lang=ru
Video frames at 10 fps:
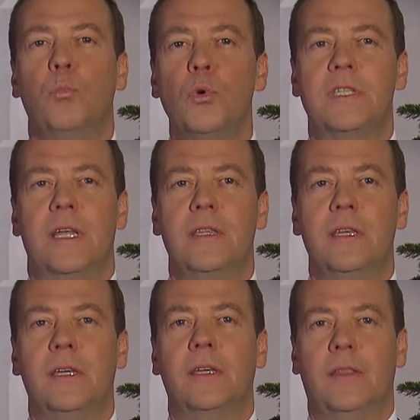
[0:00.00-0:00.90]
Пусть
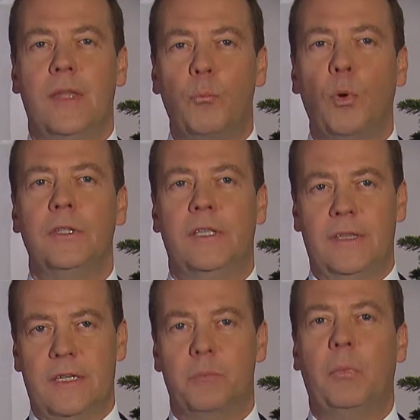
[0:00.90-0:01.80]
они наполнят
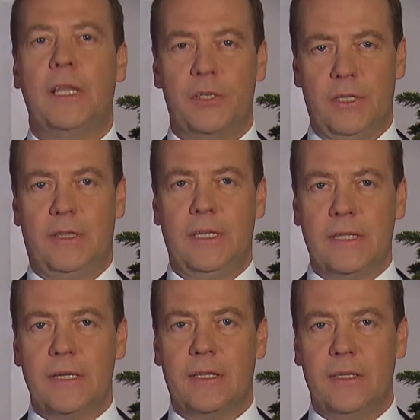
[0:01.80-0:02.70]
нас положительной
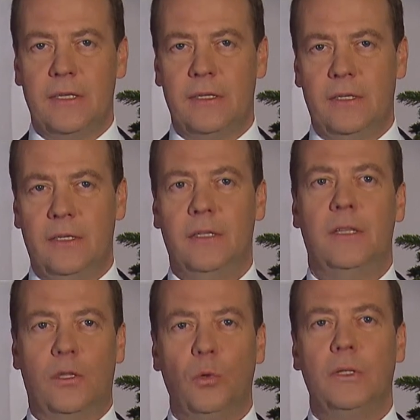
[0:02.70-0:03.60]
энергией
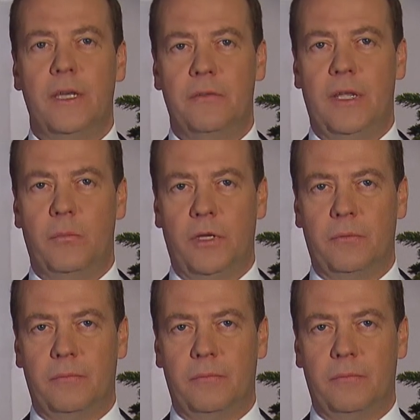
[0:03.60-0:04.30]
на долгое время.